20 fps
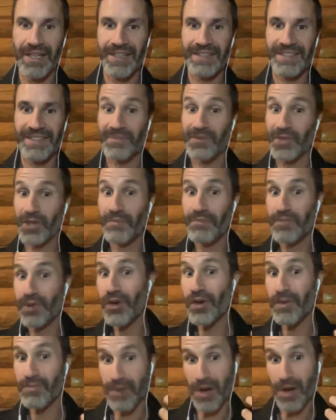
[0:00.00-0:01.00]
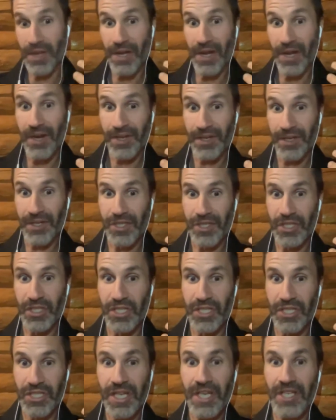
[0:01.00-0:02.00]
Ça ne me donne pas le bonheur que je
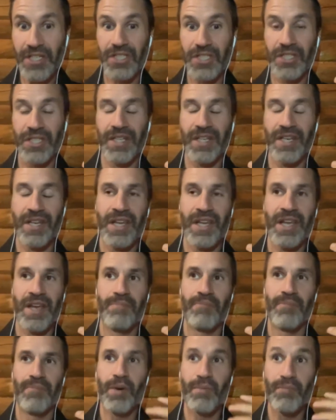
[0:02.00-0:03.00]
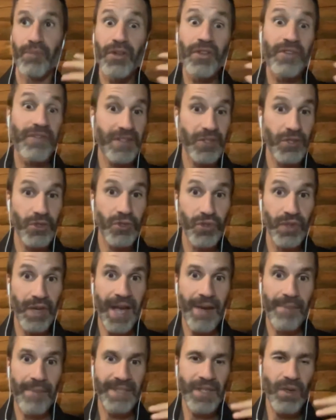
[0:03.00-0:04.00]
cherche pas, de façon
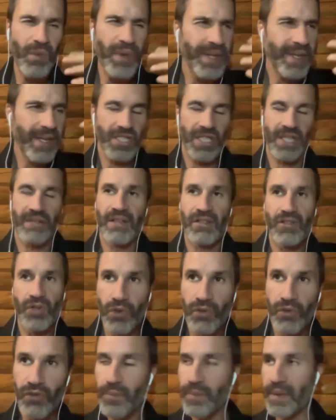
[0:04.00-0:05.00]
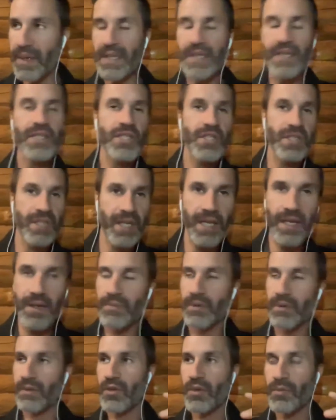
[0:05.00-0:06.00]
durable. oui, quand j'arrive dans un nouveau pays, je
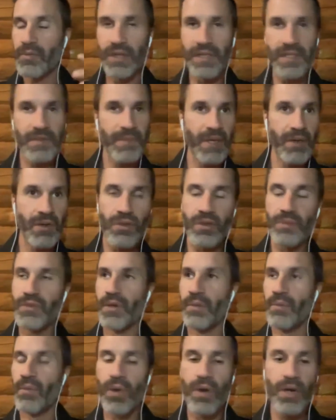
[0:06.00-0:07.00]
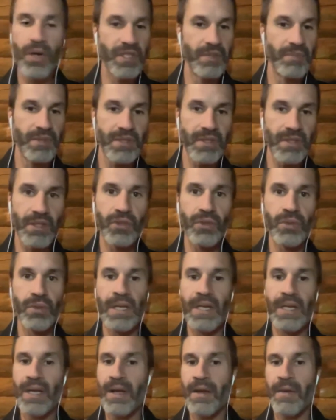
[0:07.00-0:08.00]
tripe une couple de semaines, une coupe de mois, j'aime ça et tout.
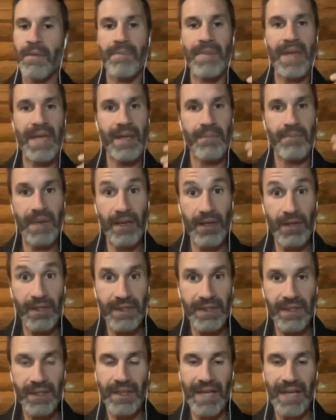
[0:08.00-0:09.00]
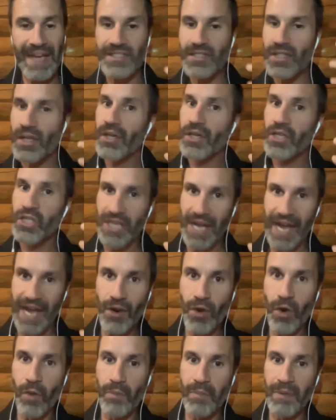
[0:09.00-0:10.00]
Mais, là, à ce heure que j'ai
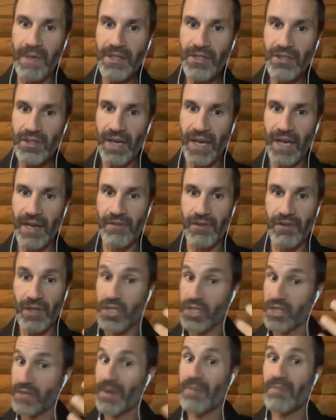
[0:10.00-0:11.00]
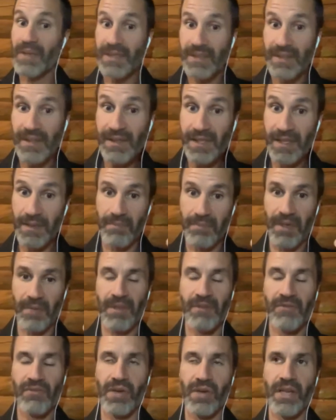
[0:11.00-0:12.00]
accompli ce rêve-là, que j'ai ma bestie, ce qui me
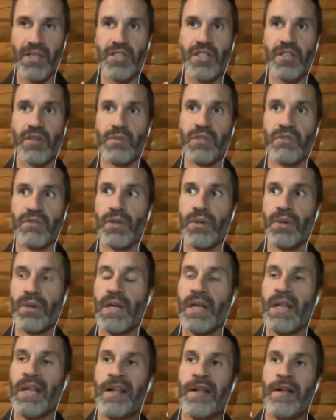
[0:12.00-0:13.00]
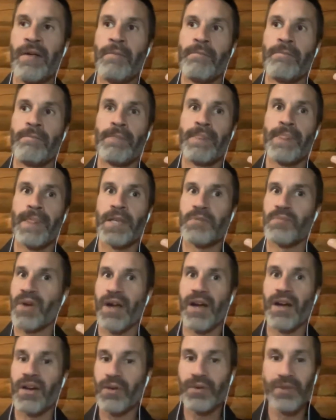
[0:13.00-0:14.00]
permet de voyager comme je veux, je me
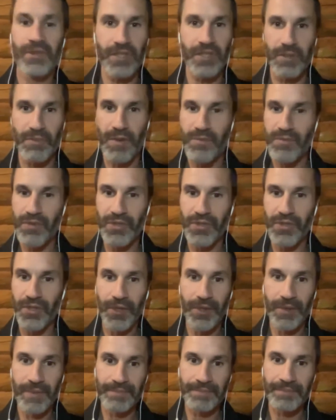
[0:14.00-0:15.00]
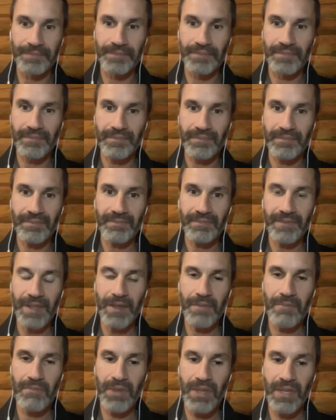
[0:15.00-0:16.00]
rends compte que je ne suis pas plus heureux.
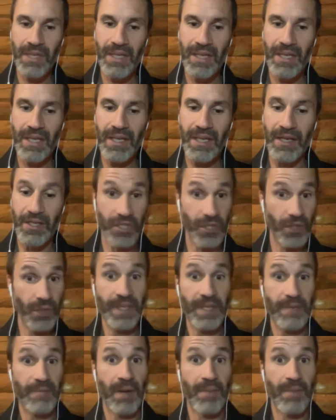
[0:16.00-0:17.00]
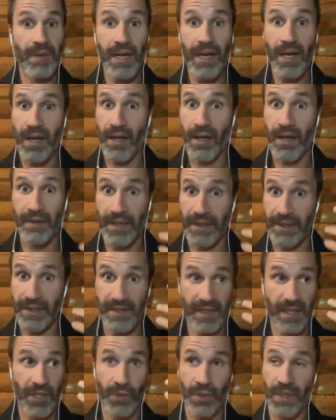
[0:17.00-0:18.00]
Puis euh, j'ai eu des moments dans
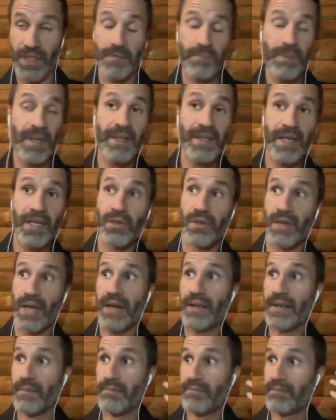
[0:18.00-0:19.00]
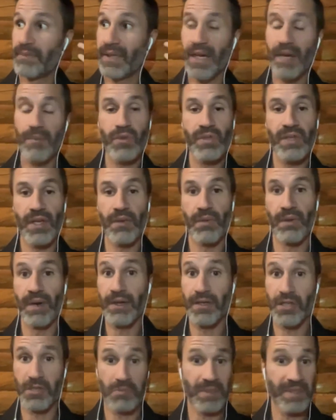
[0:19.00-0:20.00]
des endroits spectaculaires, des très beaux endroits,
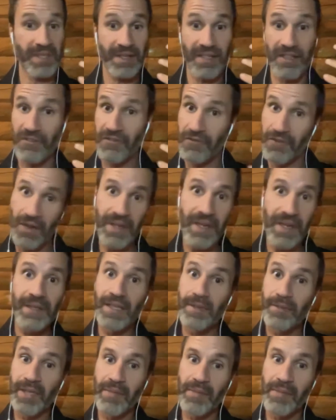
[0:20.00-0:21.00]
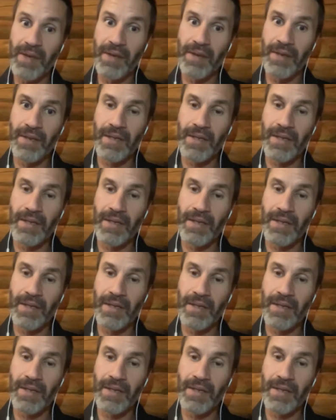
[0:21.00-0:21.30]
que je me sentais fucking déprimé.